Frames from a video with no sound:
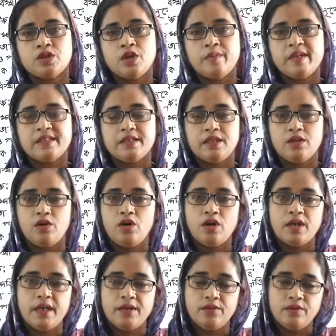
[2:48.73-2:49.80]
সমাজের
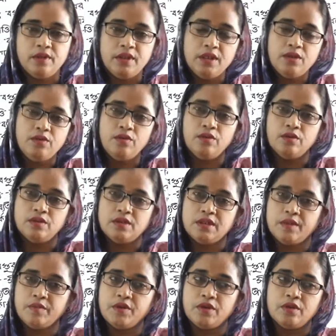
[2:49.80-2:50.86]
অন্যান্য দিকগুলো
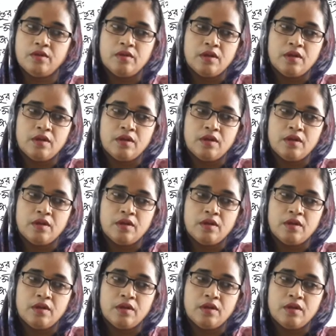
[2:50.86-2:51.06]
যেমন